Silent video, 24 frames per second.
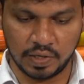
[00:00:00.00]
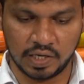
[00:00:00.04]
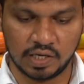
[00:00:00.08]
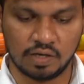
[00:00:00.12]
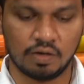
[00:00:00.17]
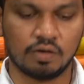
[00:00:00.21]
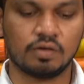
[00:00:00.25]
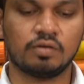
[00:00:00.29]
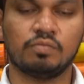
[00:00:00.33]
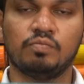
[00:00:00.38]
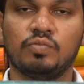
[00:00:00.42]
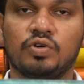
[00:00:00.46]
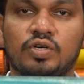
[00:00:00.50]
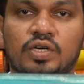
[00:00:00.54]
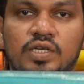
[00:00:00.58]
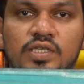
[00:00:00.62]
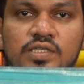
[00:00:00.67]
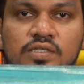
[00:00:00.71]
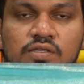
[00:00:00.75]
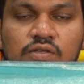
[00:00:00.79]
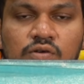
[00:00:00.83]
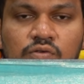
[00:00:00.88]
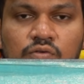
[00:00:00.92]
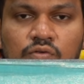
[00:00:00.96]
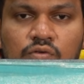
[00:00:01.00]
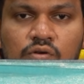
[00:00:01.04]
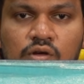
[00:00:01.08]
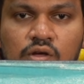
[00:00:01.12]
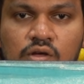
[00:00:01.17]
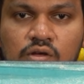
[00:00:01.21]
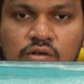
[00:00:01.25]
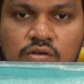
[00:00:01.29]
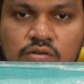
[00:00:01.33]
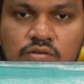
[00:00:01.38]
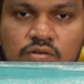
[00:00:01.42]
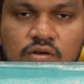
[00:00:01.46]
పికాక్ బుటీస్తో
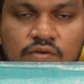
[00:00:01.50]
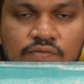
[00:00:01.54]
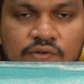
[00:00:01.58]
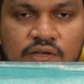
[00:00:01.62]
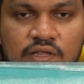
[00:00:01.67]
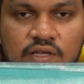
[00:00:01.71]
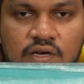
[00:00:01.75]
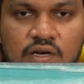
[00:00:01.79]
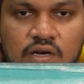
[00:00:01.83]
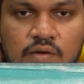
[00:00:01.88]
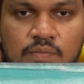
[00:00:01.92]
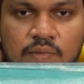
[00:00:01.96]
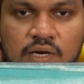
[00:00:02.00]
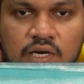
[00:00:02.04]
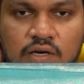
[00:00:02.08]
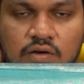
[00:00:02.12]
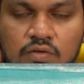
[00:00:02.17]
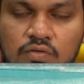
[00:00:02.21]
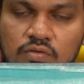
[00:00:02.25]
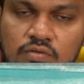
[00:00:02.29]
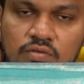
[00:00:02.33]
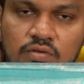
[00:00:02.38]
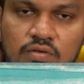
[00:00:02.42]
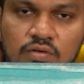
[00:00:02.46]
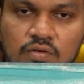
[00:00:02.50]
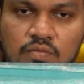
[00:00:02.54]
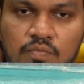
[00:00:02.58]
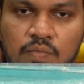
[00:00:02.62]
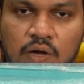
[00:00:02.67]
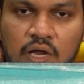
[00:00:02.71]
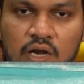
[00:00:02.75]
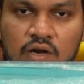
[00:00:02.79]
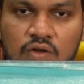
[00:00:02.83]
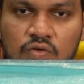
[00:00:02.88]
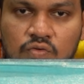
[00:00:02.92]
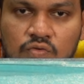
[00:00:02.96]
సో విధంగా మనకు
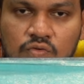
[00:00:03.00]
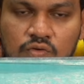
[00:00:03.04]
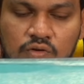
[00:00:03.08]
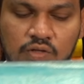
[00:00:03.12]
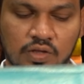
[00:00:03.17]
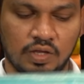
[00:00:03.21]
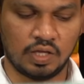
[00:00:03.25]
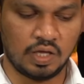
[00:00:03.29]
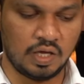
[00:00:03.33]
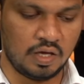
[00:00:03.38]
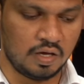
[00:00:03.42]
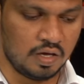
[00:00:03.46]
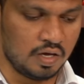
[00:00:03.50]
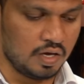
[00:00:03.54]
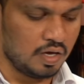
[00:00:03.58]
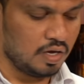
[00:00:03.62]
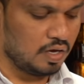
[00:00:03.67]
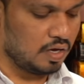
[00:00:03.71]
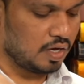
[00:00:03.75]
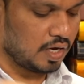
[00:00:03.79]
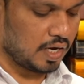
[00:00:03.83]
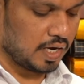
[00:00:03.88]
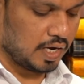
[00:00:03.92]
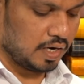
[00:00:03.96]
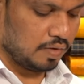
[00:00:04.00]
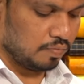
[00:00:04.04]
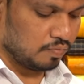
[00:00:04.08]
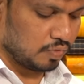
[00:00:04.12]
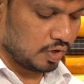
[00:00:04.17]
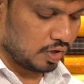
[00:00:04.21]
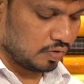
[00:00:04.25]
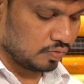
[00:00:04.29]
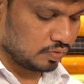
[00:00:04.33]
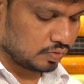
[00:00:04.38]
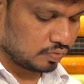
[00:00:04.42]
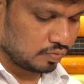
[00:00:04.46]
పళ్ళు ఉంటుంది అండ్
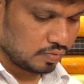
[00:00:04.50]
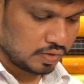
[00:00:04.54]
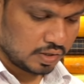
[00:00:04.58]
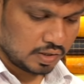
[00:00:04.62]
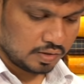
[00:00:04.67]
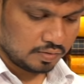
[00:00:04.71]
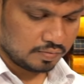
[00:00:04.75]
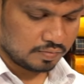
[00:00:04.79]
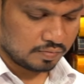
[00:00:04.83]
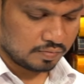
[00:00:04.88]
బ్లౌజ్ కూడా